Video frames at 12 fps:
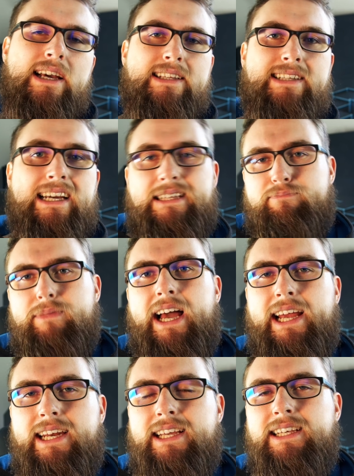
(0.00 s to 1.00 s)
seit
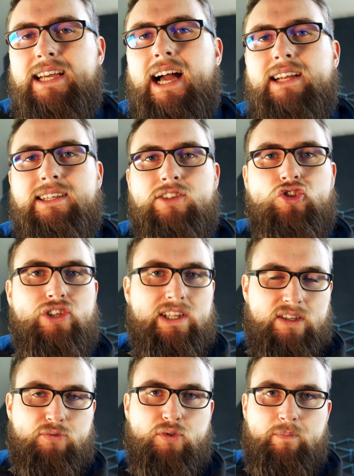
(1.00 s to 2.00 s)
einigen Jahren jetzt
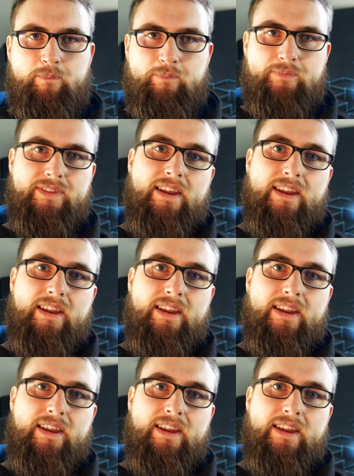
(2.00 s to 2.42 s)
stattgefunden.